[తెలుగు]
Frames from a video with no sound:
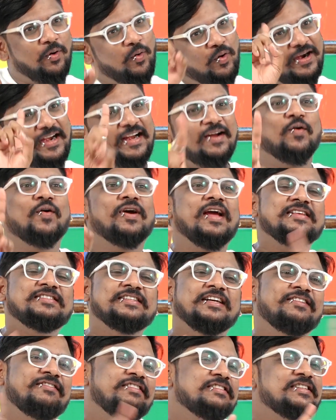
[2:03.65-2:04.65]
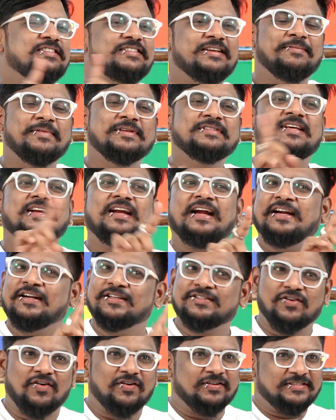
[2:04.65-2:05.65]
ఒకే ఒకే సిట్యువేషన్ సంబంధించిన
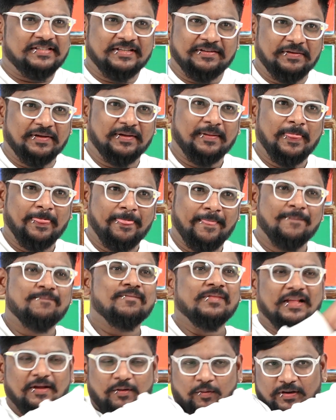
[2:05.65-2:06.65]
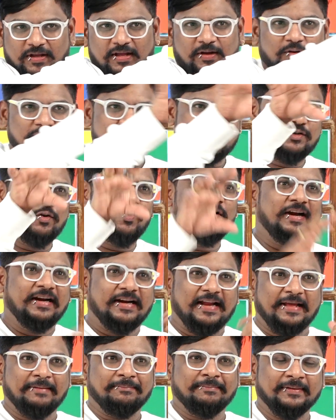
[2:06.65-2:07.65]
రెండు సాంగ్స్ ఇవి ఒక స్టోరీ
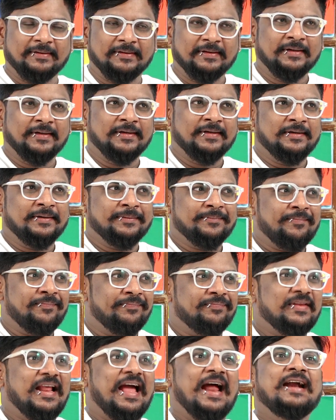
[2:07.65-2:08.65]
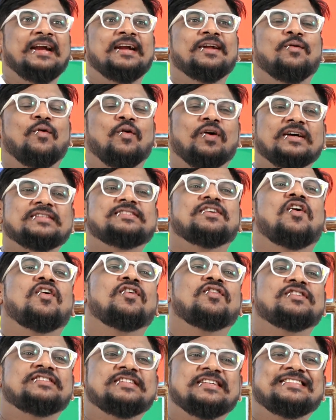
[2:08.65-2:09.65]
టైప్ అండ్ ఒక
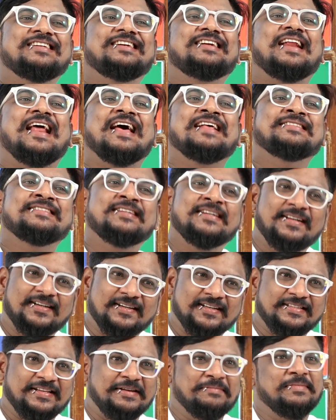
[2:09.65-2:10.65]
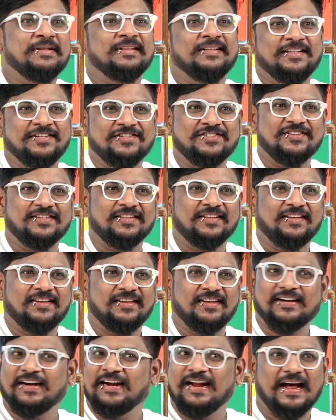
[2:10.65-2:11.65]
సాంగ్ వచ్చేసి ట్రాన్స్జెండర్కి సంబంధించి
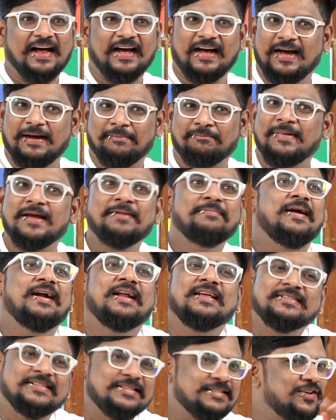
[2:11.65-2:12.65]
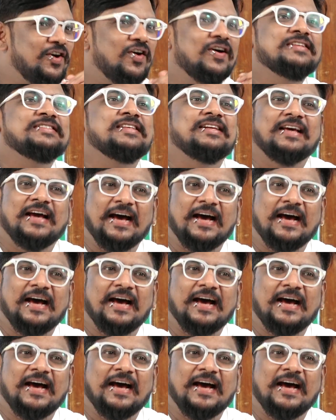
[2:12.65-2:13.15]
ఇక్కడ ఆ అమ్మాయి పాడాల్సిన సాంగ్ అసలు